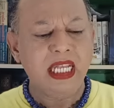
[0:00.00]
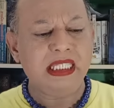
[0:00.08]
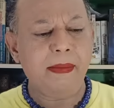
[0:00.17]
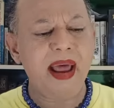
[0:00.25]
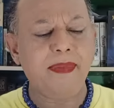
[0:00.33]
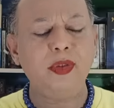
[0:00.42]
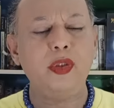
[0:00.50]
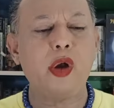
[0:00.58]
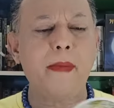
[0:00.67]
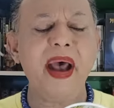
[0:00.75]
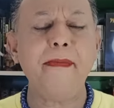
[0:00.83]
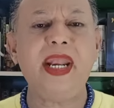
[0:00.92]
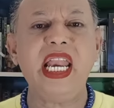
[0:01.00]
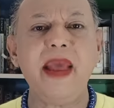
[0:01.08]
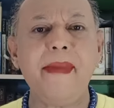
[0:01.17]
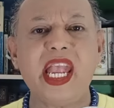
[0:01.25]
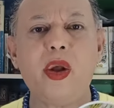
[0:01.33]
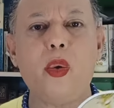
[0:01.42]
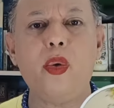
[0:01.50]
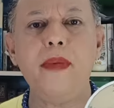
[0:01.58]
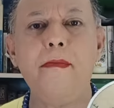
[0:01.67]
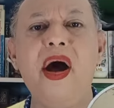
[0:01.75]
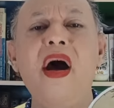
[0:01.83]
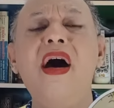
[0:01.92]
สำหรับสุขภาพพรรณนามของคุณ
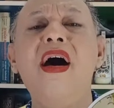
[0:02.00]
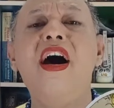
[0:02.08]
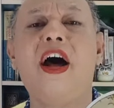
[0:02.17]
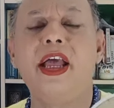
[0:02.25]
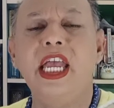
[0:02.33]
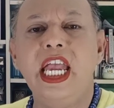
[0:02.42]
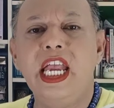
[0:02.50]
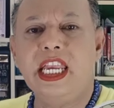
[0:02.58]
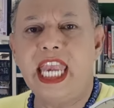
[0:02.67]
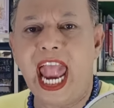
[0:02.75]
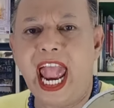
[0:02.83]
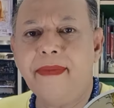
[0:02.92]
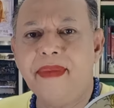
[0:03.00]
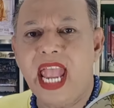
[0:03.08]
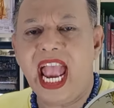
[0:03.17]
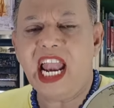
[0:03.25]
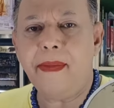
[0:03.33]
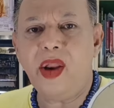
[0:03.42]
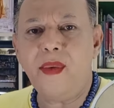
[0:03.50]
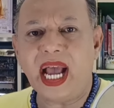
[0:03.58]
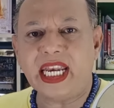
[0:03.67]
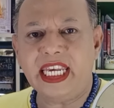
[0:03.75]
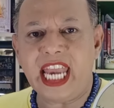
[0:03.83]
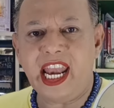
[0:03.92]
พ่อนะให้ระมัดระวัง
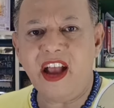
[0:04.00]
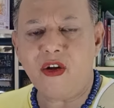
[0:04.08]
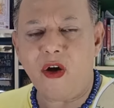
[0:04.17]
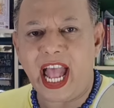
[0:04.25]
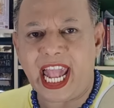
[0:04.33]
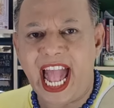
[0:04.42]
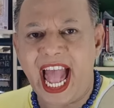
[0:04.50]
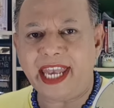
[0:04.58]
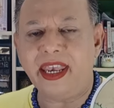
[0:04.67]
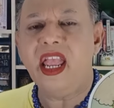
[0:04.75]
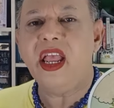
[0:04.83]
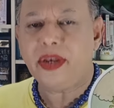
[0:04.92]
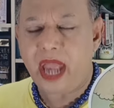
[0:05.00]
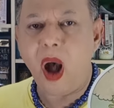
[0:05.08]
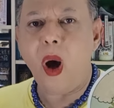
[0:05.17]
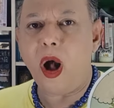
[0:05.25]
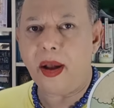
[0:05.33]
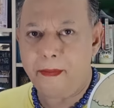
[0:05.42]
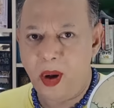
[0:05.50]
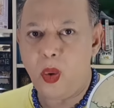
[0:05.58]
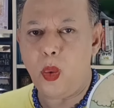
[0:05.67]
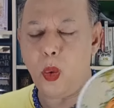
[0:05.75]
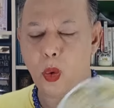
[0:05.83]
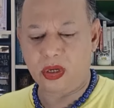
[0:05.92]
ในเรื่องของอาการท้อง
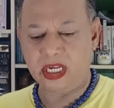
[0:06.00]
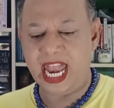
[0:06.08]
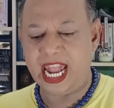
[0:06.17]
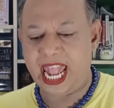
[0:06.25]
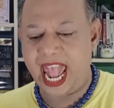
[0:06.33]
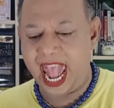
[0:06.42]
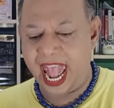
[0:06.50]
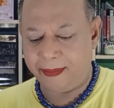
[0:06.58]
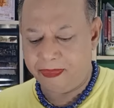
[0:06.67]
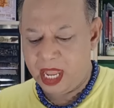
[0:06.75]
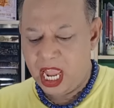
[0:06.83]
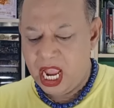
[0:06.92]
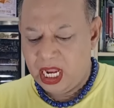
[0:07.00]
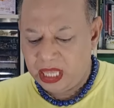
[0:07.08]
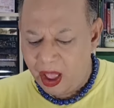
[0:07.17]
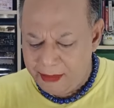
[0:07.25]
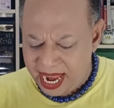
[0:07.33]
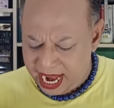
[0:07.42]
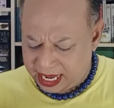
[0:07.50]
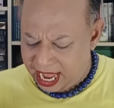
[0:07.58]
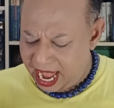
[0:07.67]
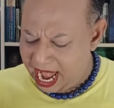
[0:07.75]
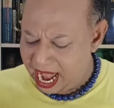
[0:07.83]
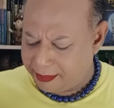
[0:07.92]
ผูกนะคะต่อมา
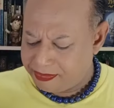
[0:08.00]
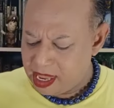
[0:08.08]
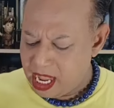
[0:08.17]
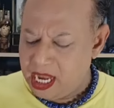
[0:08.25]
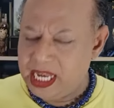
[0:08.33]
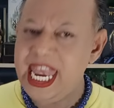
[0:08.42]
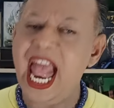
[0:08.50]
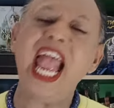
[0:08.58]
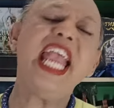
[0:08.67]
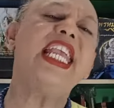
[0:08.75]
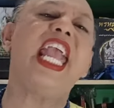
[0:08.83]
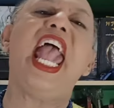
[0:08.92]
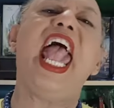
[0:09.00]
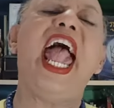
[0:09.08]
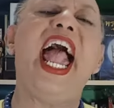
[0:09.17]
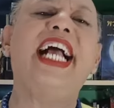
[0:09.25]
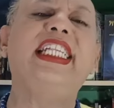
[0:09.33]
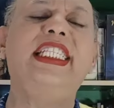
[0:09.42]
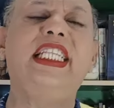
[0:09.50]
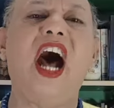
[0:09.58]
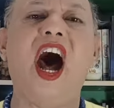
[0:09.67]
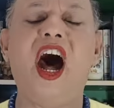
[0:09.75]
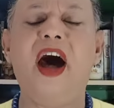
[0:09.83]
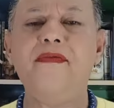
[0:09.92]
ค่ะได้ X
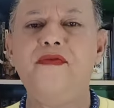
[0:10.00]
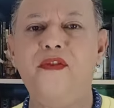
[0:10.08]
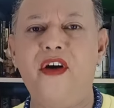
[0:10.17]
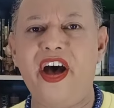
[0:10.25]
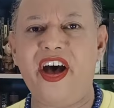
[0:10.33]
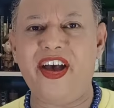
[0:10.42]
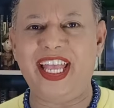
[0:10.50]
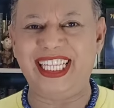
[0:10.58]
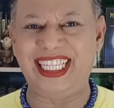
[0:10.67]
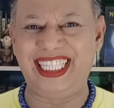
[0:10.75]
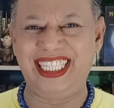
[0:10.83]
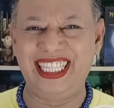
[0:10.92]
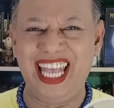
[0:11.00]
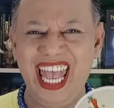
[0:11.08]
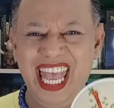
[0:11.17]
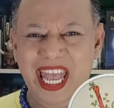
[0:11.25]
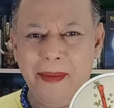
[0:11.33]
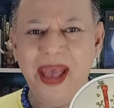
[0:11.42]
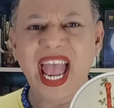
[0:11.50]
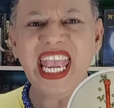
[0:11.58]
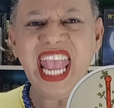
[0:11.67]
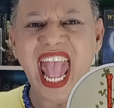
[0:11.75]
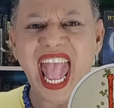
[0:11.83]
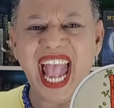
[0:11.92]
of Wands ไพ่
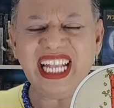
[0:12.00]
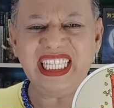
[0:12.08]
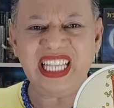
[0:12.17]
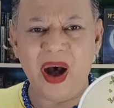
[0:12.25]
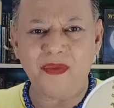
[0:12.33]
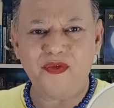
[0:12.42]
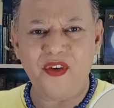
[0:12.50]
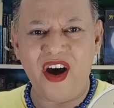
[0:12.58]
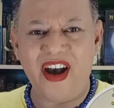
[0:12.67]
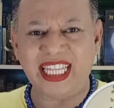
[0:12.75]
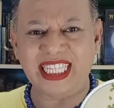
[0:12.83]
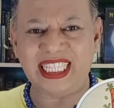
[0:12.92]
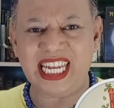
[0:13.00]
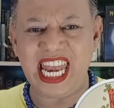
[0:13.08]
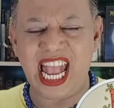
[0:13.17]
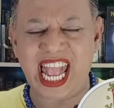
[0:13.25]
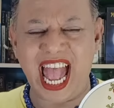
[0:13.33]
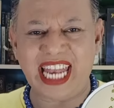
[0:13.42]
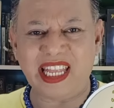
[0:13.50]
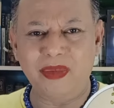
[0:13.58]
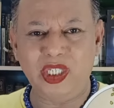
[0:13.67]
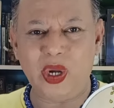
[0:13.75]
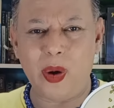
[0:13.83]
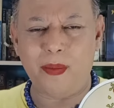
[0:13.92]
X of Wands นี่นะคะ ท่าน
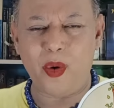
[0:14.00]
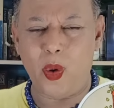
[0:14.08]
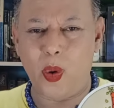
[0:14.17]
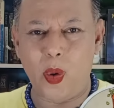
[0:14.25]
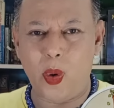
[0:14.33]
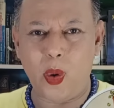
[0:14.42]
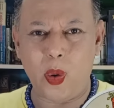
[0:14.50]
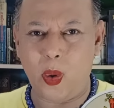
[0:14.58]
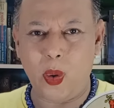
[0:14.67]
ผู้ชมโอ้โห